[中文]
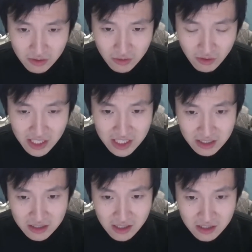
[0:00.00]
幻想
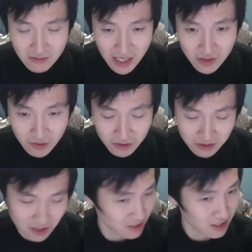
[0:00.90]
自己是美女，
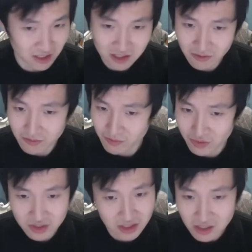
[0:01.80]
这其实不
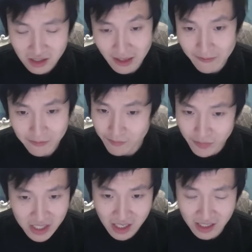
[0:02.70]
是很
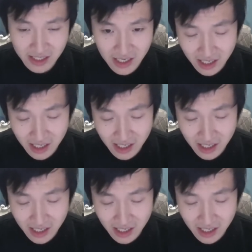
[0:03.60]
病得很厉害。